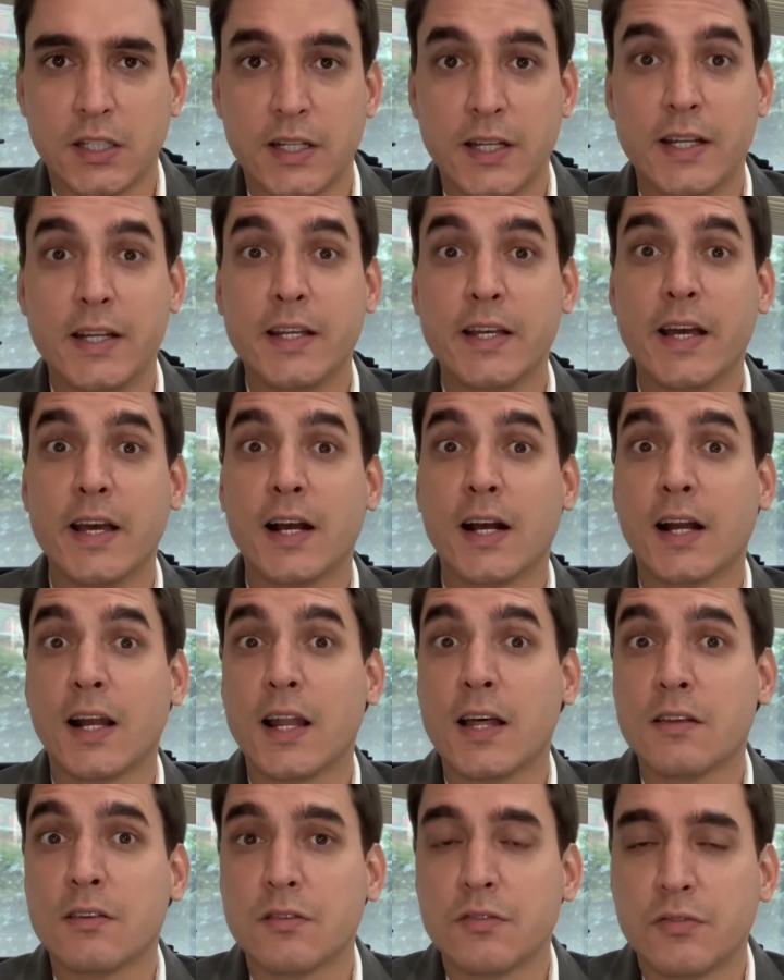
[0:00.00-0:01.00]
ele é
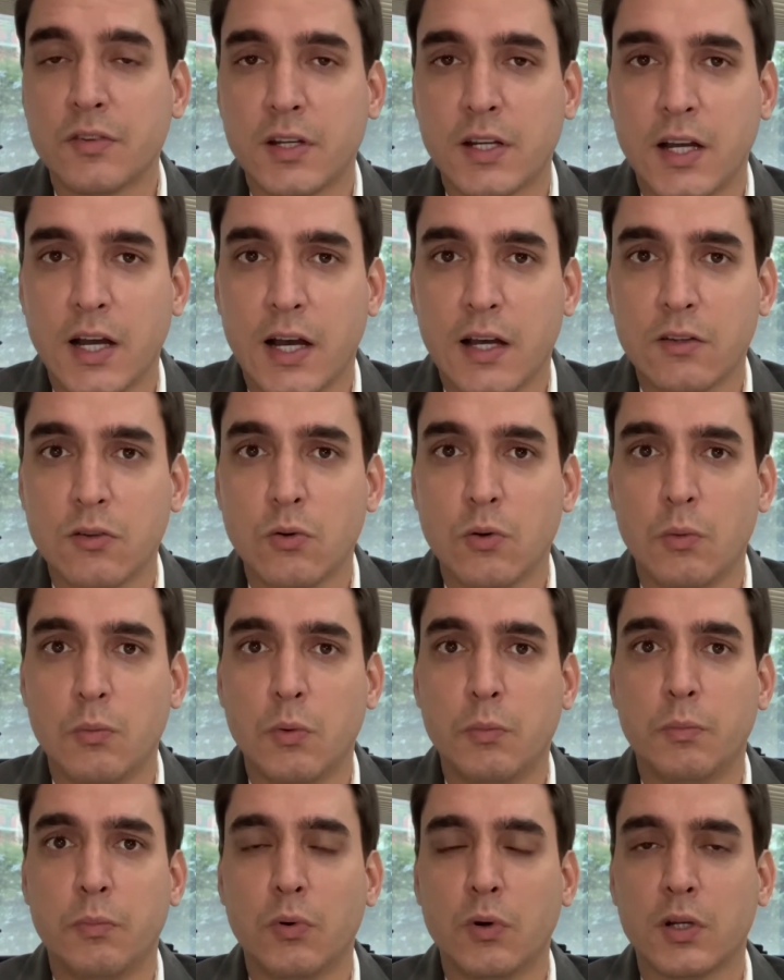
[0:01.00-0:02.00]
classificado
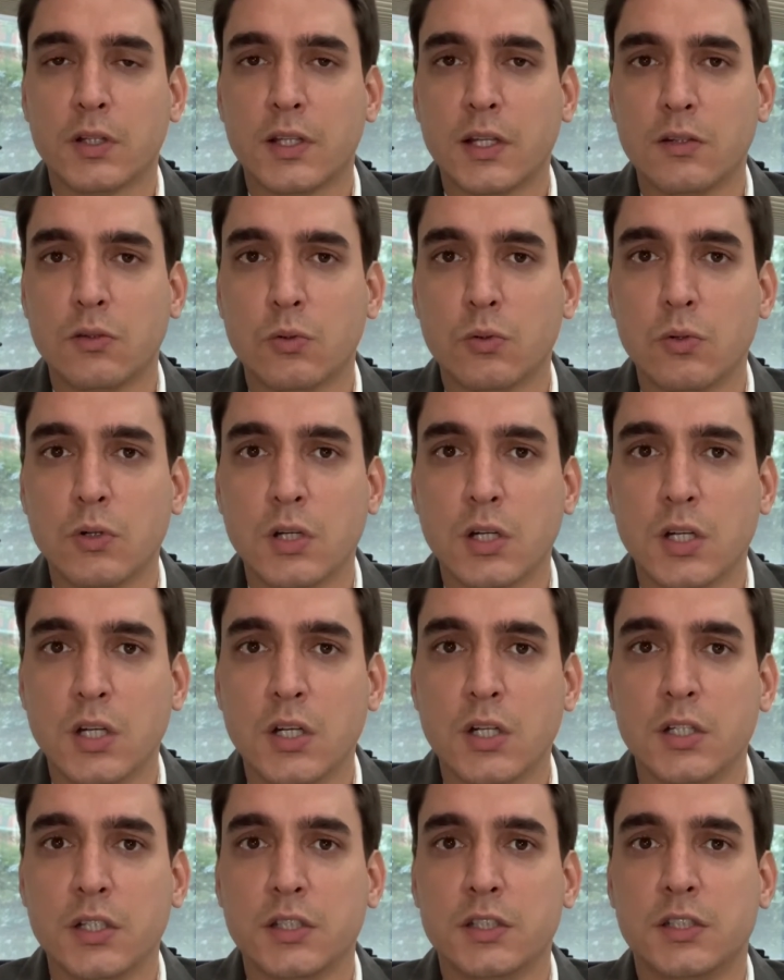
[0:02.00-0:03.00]
como portador
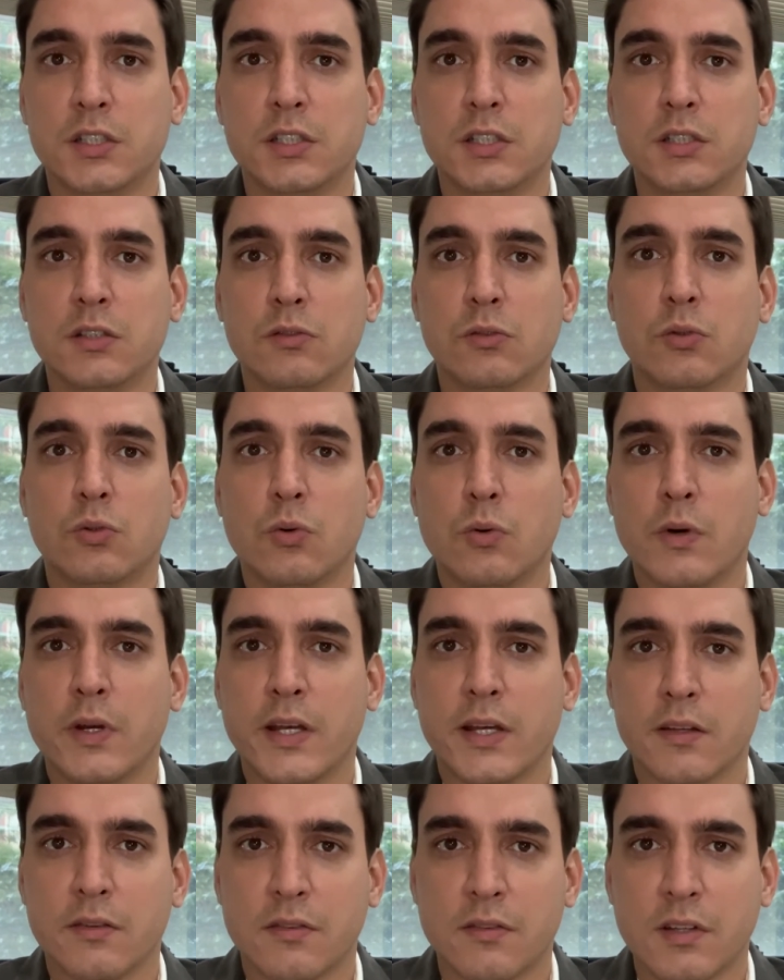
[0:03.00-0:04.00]
de
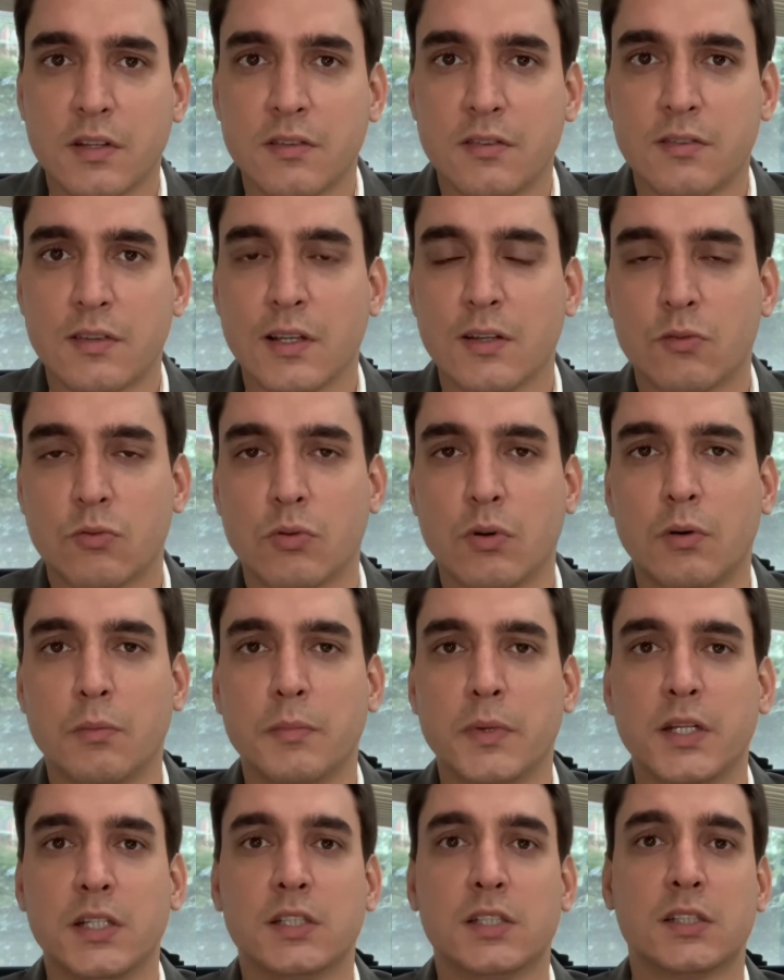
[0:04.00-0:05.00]
doenças
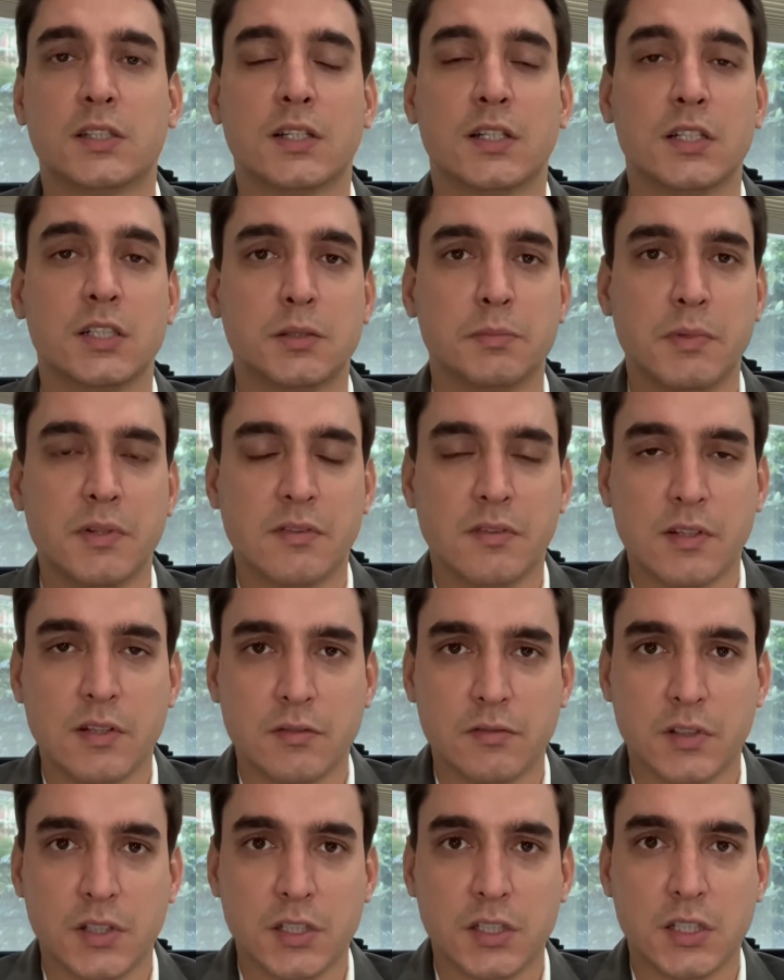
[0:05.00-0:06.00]
sexualmente
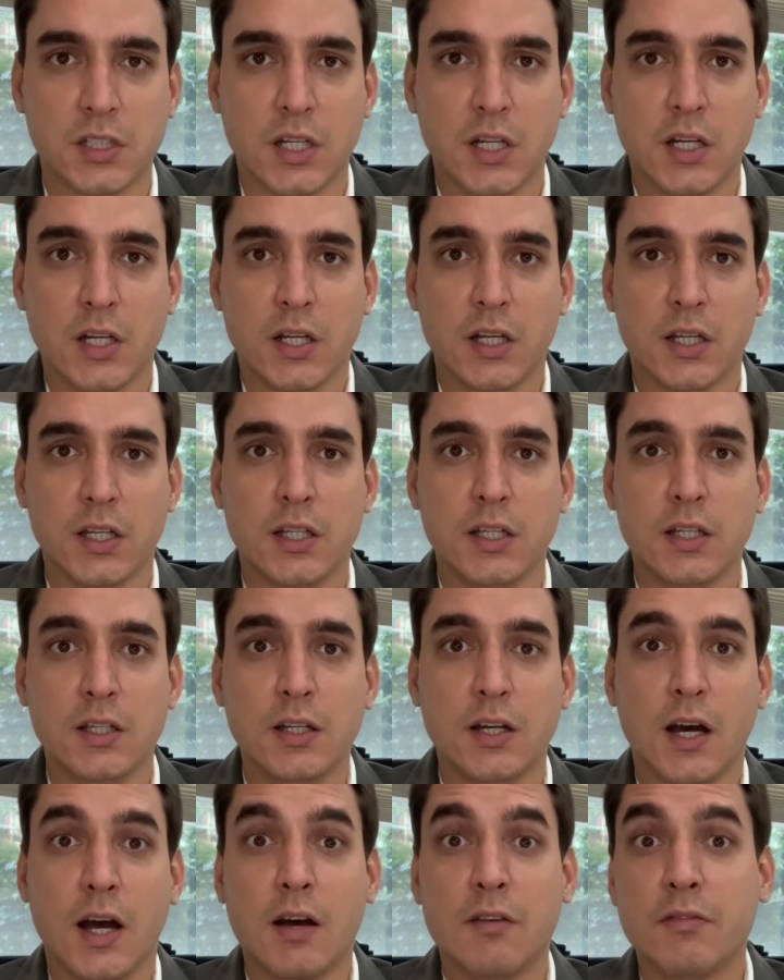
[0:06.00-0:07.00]
transmissíveis.
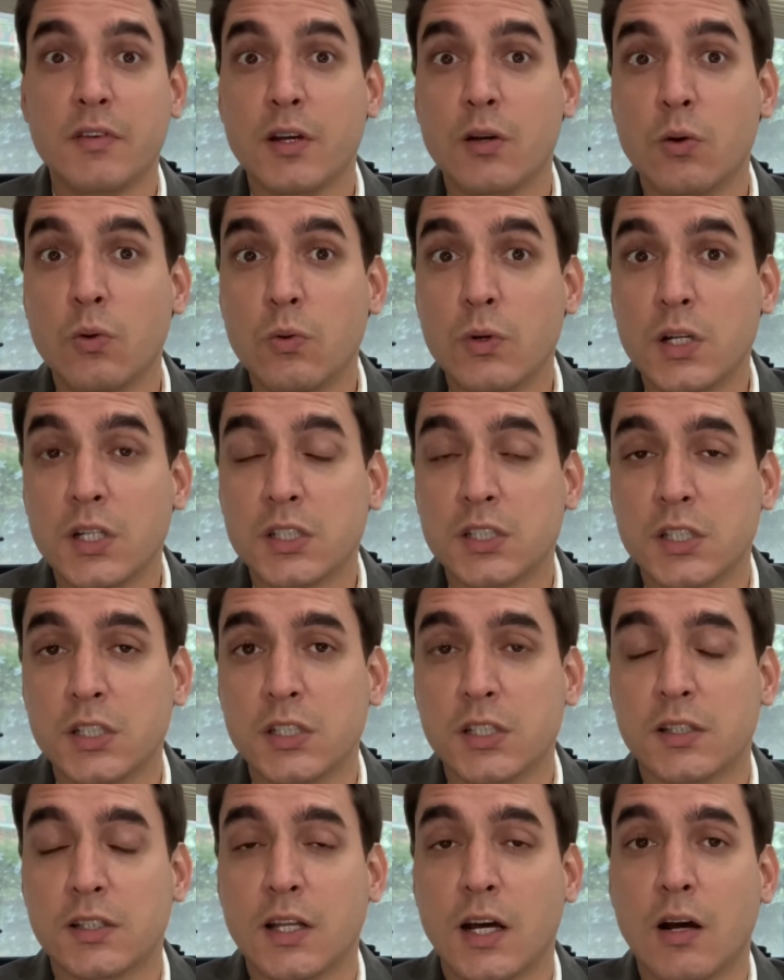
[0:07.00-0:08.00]
E a verruga
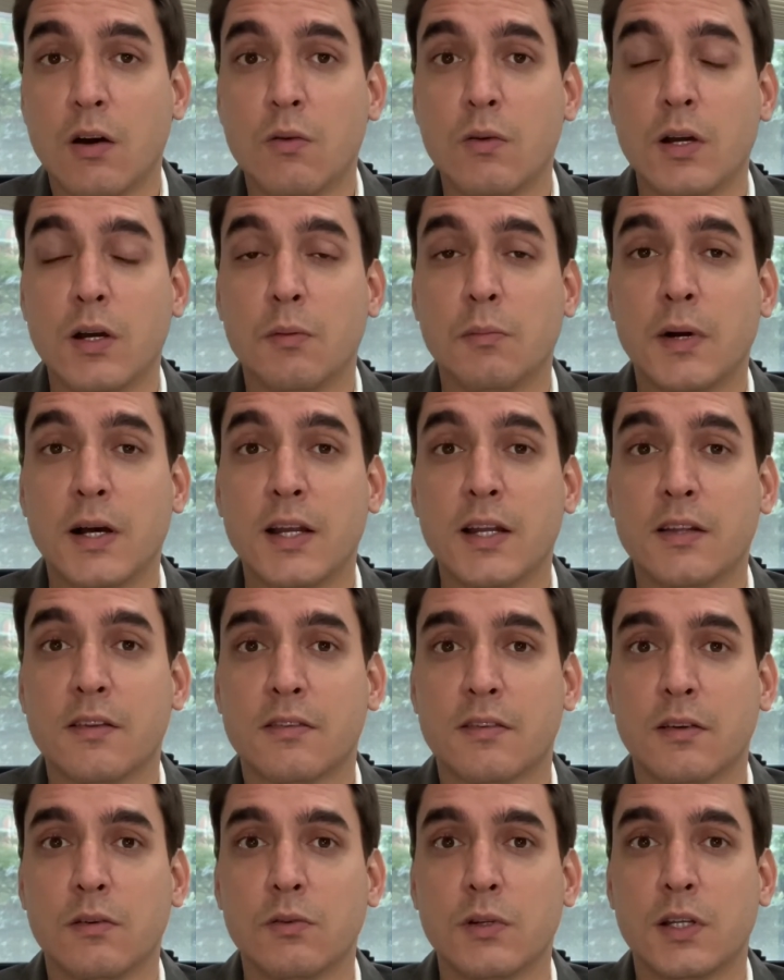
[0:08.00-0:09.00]
genital é uma
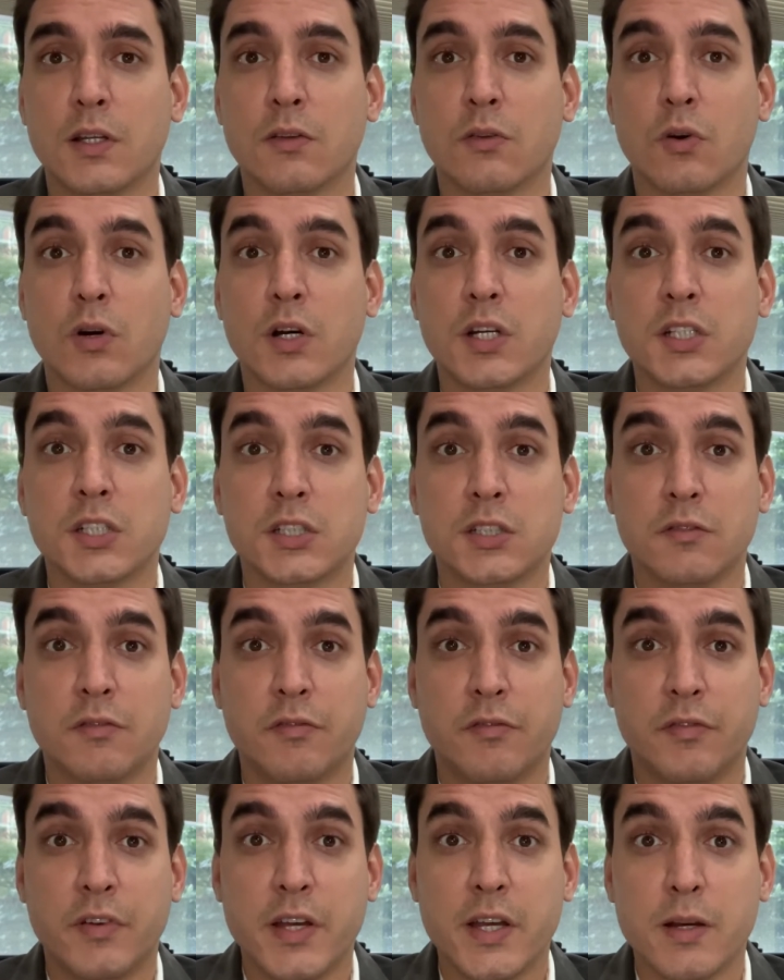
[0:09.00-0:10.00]
lesão que nós
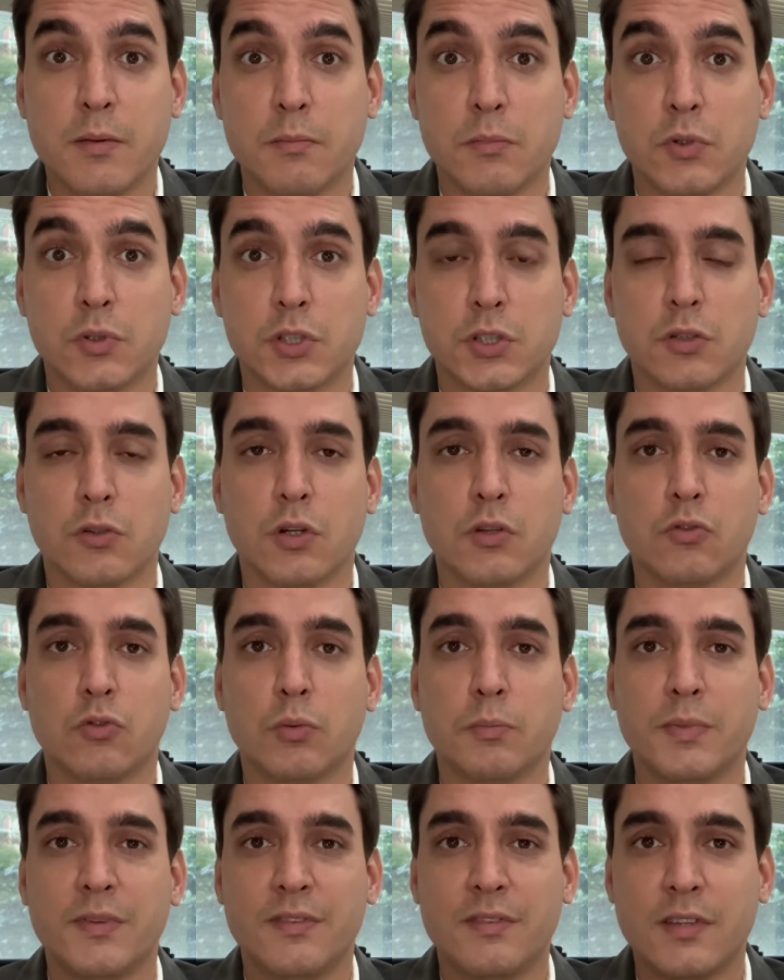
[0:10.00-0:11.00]
vemos, nós
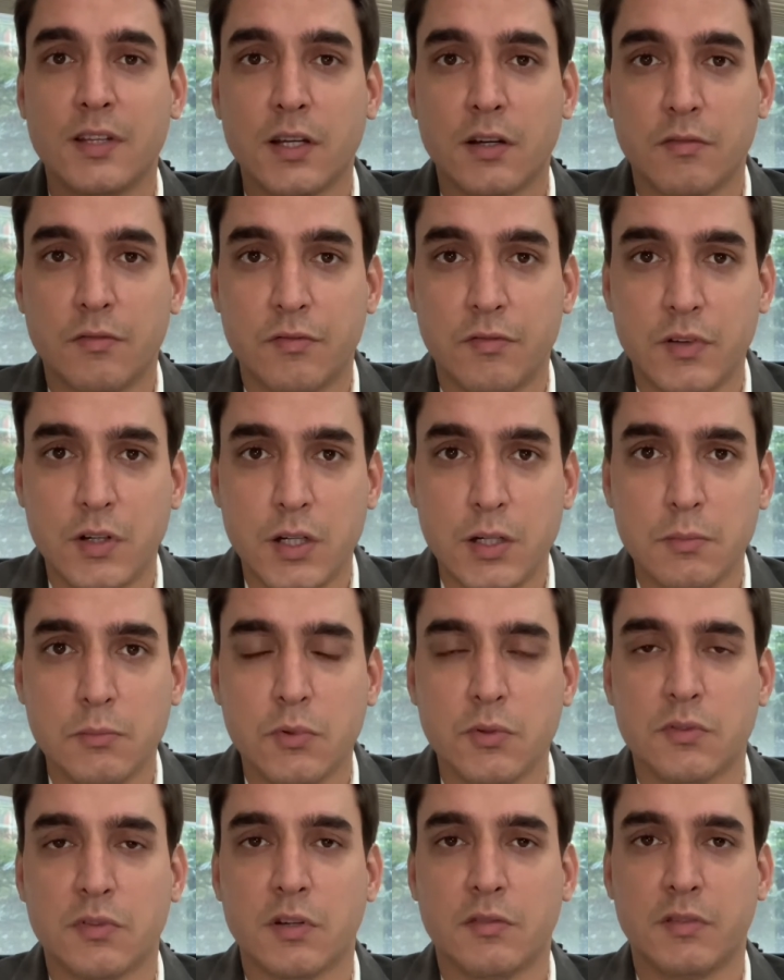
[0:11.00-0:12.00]

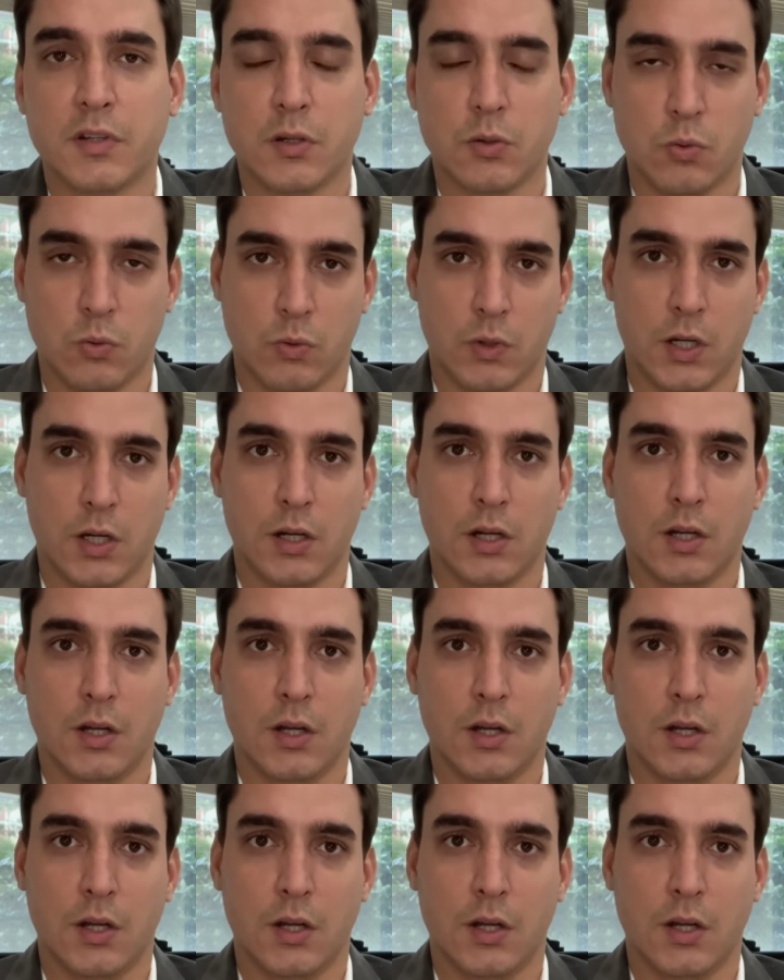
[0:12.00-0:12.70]
observamos a verruga.